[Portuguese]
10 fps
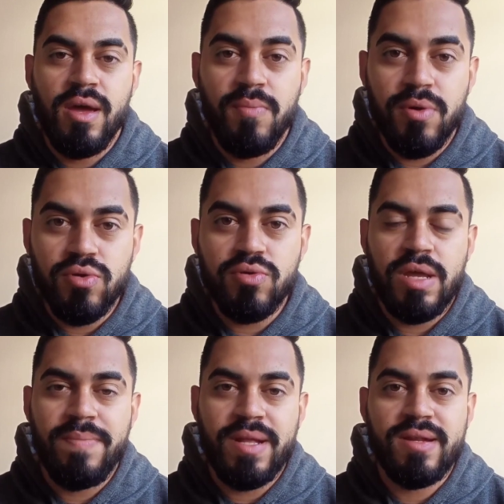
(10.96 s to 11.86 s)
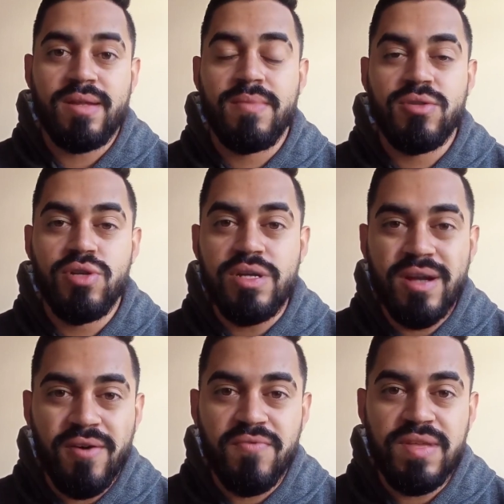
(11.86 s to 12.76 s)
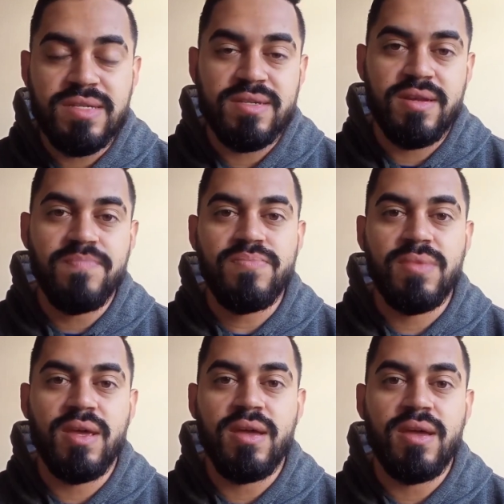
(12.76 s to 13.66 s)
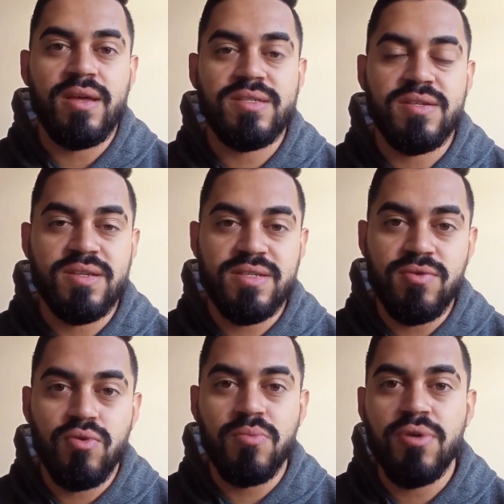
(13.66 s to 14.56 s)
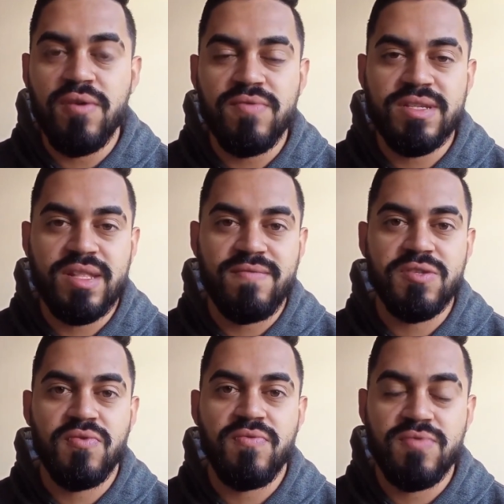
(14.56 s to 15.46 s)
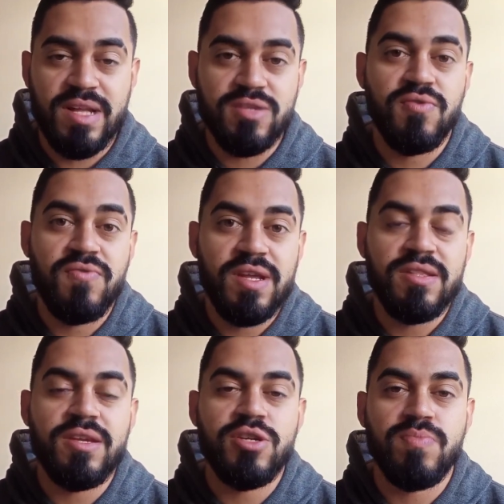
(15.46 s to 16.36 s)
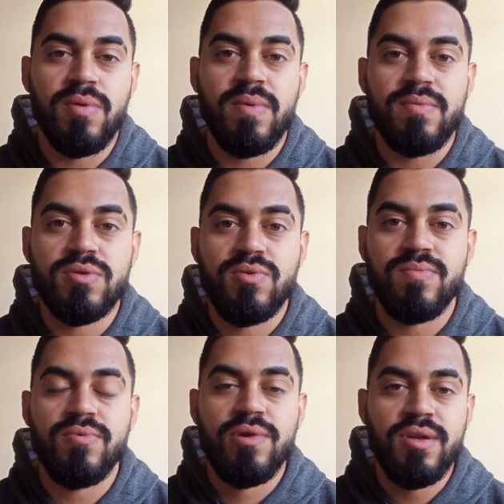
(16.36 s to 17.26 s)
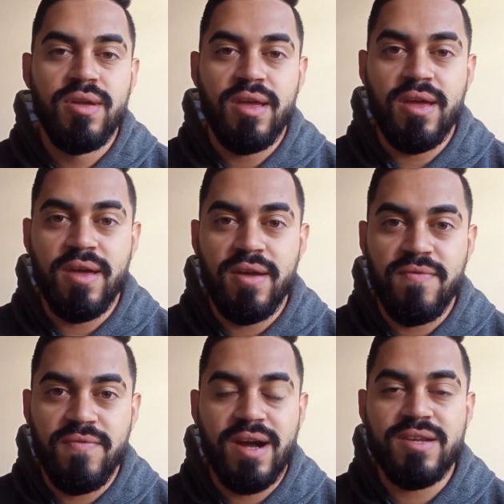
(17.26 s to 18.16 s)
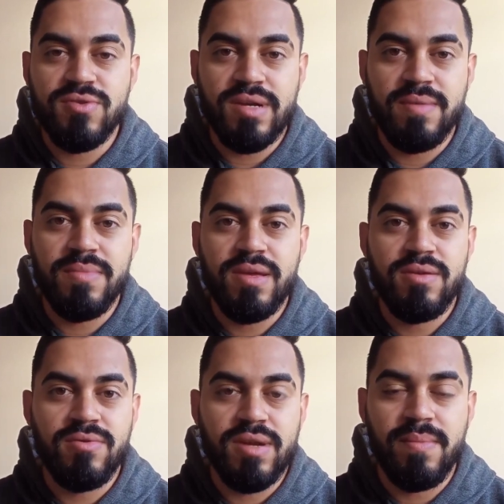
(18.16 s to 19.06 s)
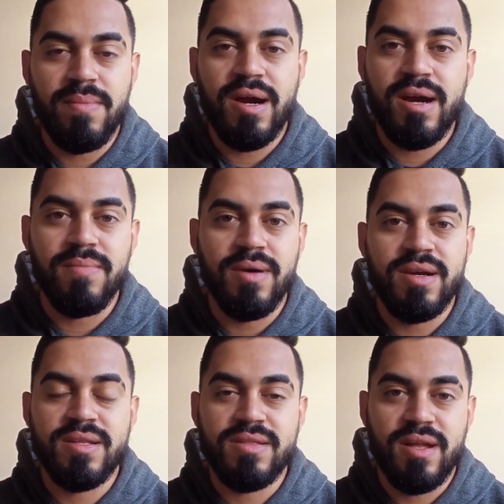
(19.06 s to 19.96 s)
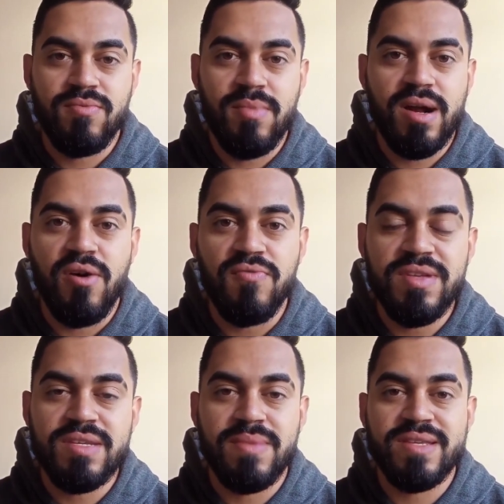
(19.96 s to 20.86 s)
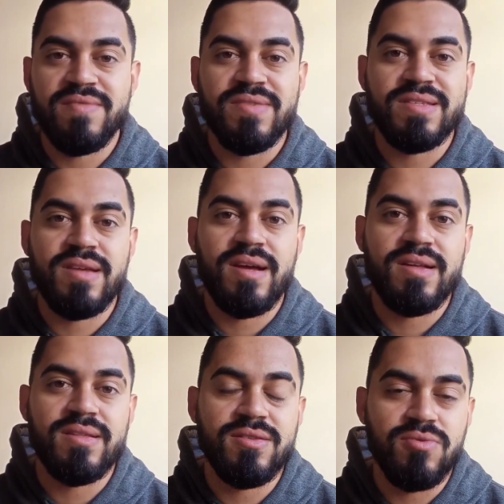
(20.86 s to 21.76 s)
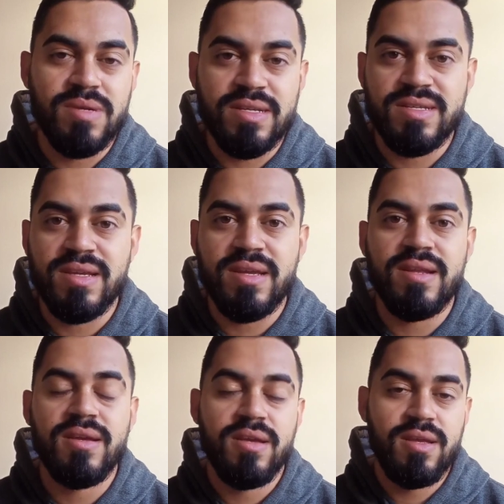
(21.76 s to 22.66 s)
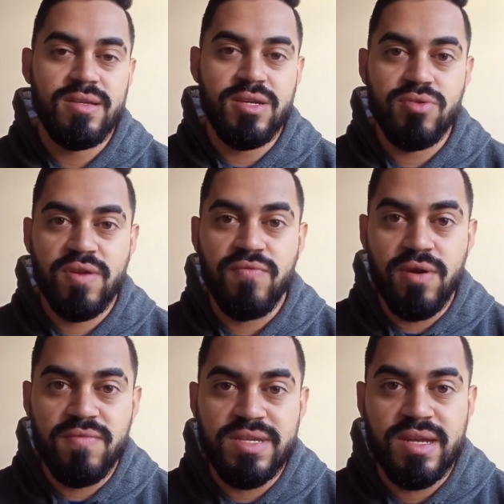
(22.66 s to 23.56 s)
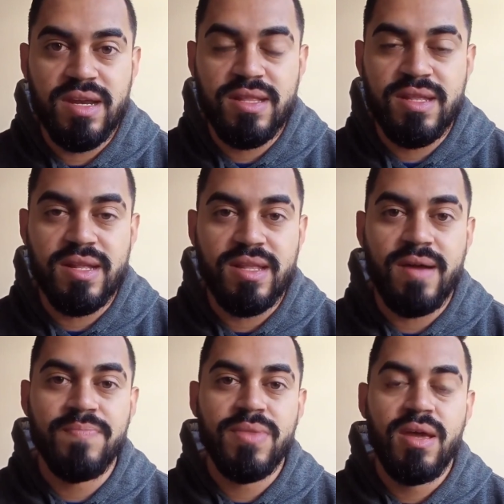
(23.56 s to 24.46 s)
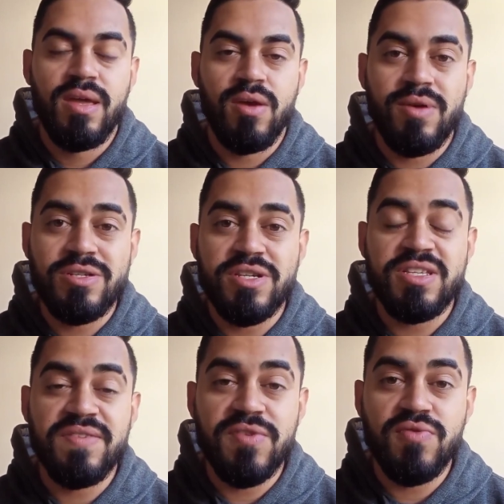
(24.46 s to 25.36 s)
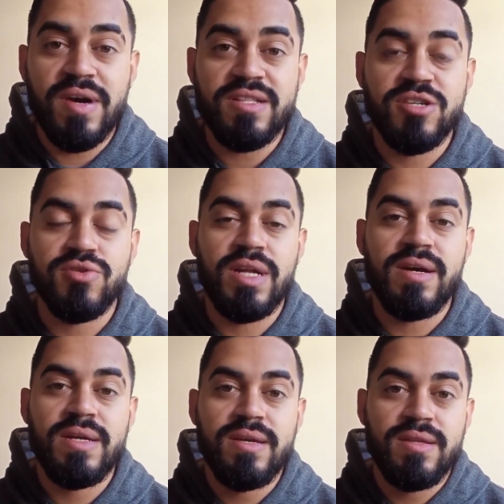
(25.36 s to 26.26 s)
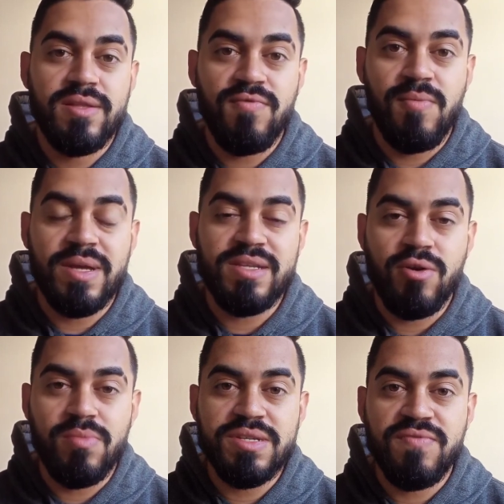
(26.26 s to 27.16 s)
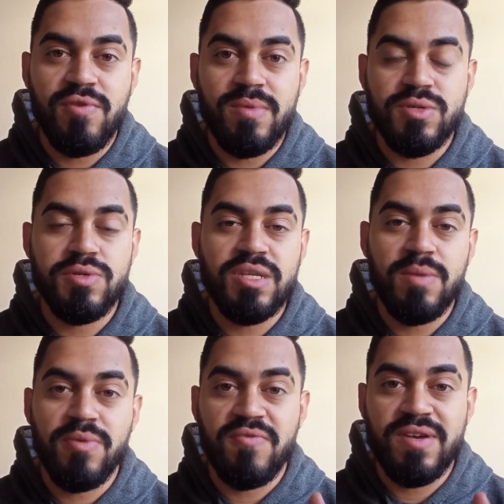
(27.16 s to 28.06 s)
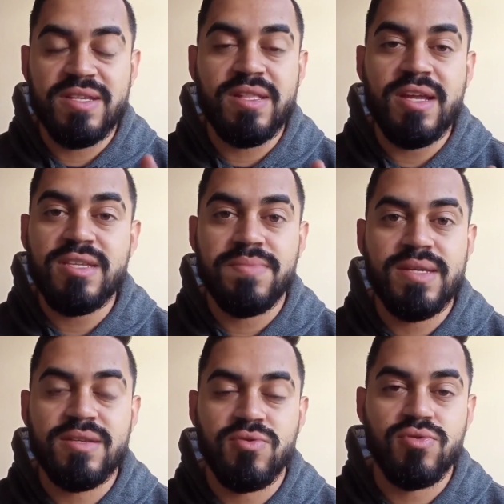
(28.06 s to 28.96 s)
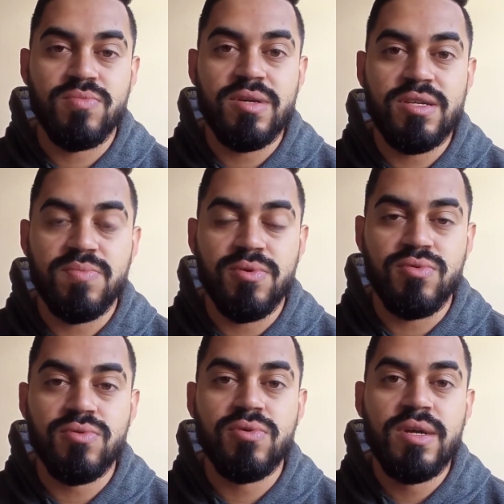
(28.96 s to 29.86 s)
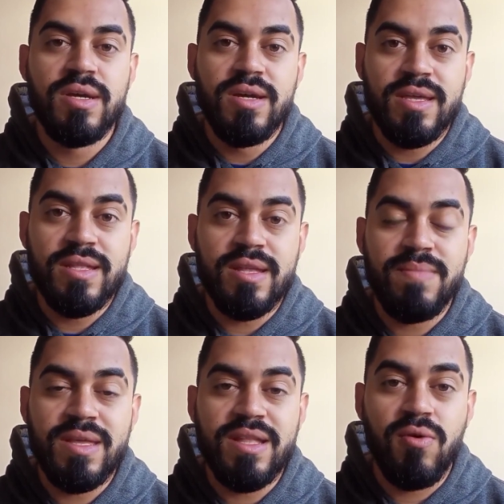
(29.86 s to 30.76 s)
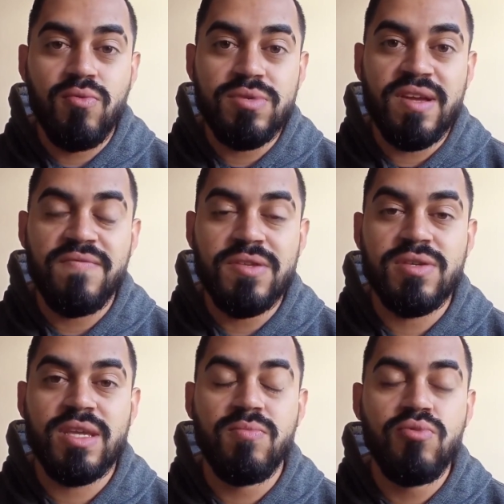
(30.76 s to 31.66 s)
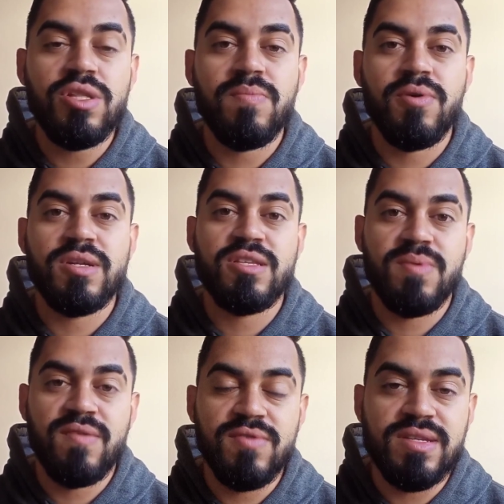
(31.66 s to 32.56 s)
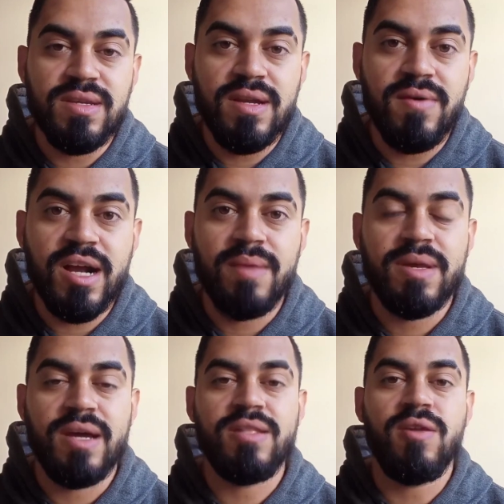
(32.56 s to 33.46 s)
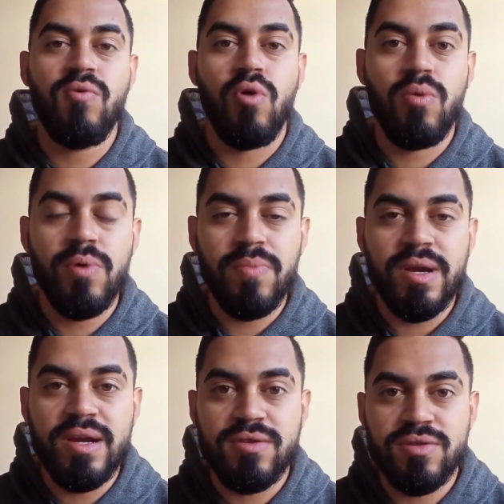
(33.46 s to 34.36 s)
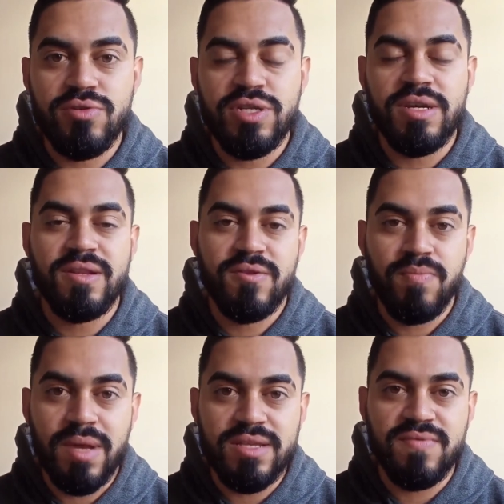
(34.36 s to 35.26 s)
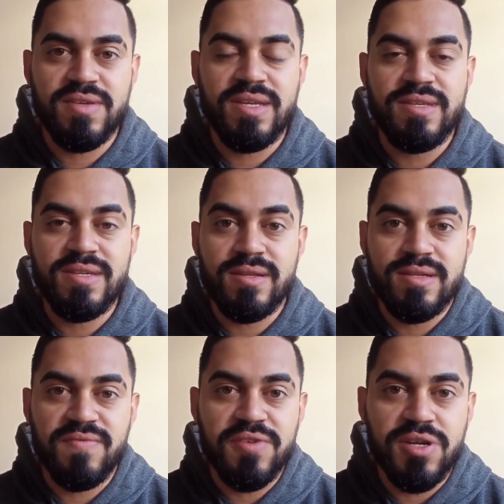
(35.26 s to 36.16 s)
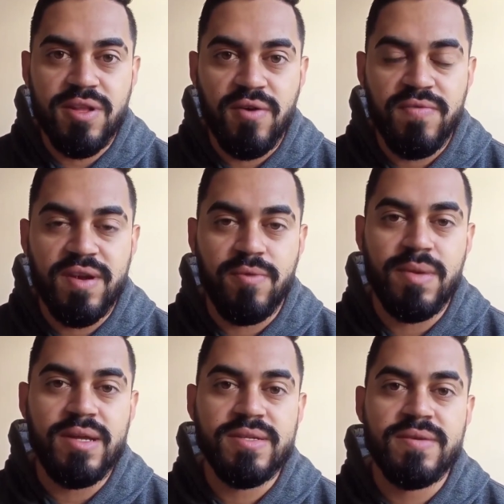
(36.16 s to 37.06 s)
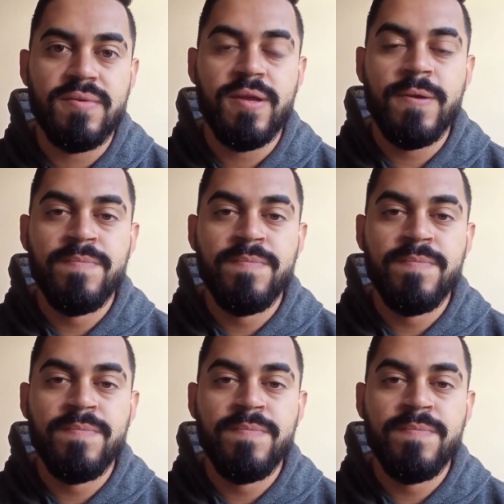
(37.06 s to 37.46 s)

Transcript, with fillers: É um produto aí para tratamento de calvície, né? É, se assim como eu você tava sof tá sofrendo aí de problemas como é, falhas no cabelo, na barba, né? Tá com uma calvície mais avançada, sobrancelha, seja o que for que você queira tratar, eu acho que esse vídeo vai te ajudar. Então vou passar algumas informações aqui porque fazem três meses que eu estou tomando esse produto e também dá alguns avisos aqui muito importantes para que você não acabe caindo em golpe ou perdendo seu dinheiro. Então peço que você assista esse vídeo até o final, beleza?